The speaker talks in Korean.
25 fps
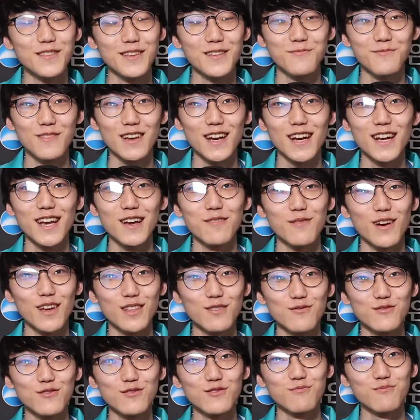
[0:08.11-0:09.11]
지금 이렐리아
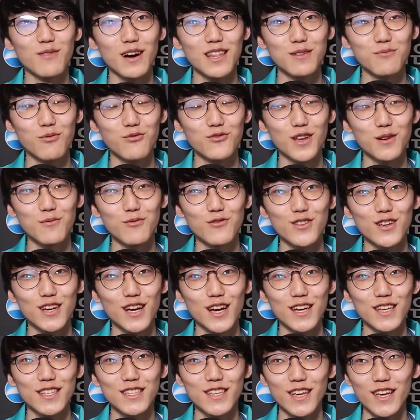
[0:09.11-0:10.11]
매드무비를 많이 보다
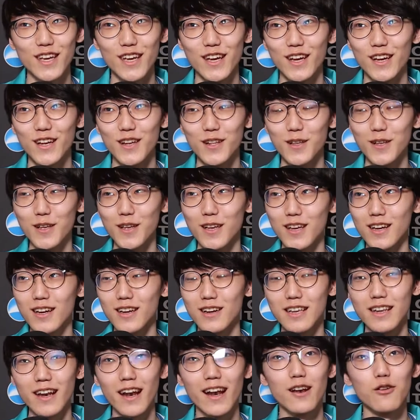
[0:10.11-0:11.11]
보니까 이제 그
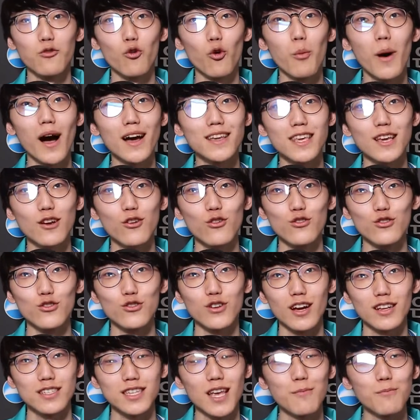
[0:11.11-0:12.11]
이렐리 로망이 있거든요.
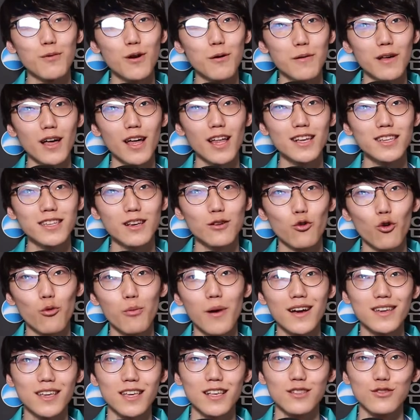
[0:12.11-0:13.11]
약간 챔피언만 하나씩
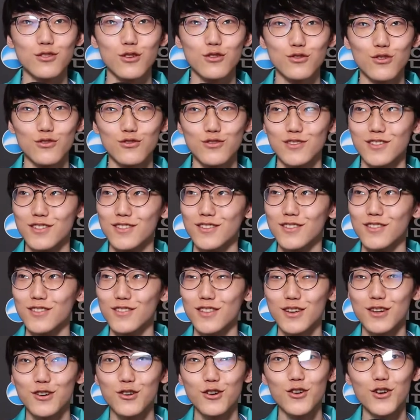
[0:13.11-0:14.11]
로망이 있어요 저는.
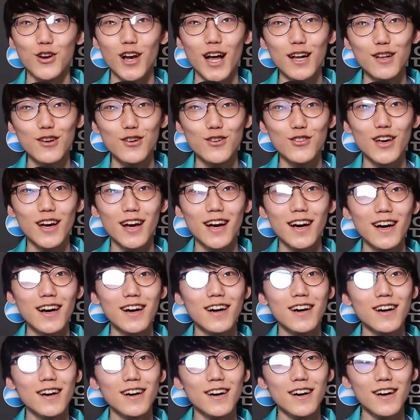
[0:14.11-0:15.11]
근데 그걸 하려다가
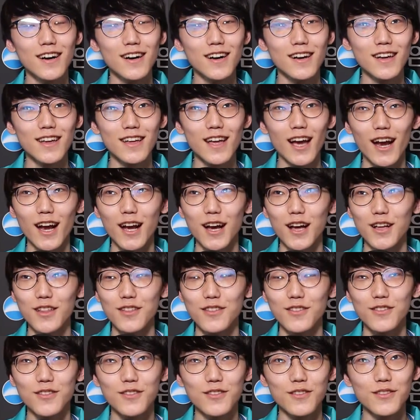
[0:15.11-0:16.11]

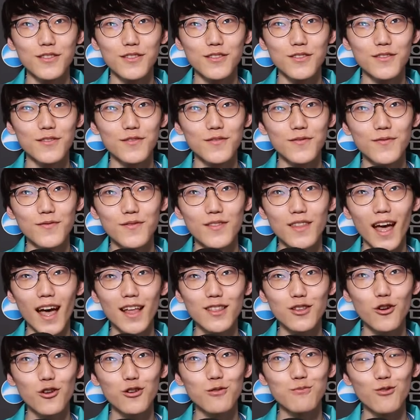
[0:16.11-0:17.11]
약간
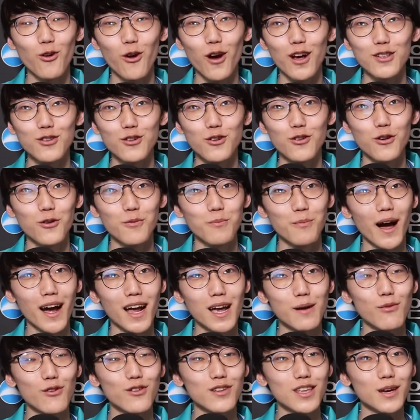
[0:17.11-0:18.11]
한 걸음 더 가서
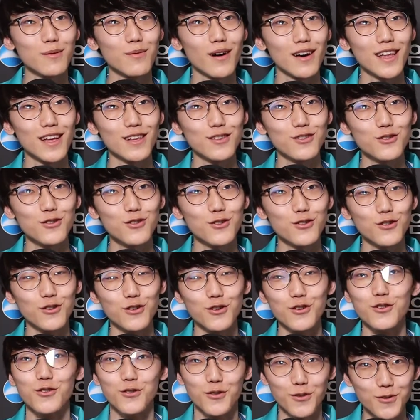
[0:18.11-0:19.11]
망해버린 게
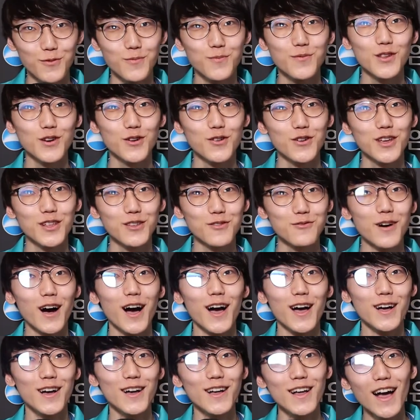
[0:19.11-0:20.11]
많아서 그런 게 좀
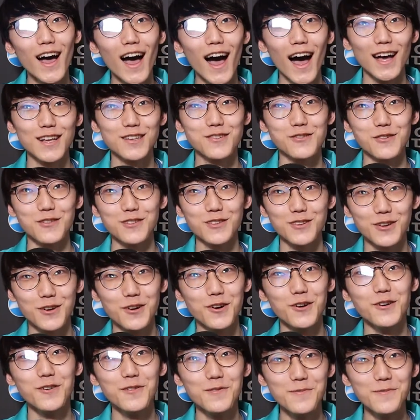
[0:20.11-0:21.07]
아, 쉬웠죠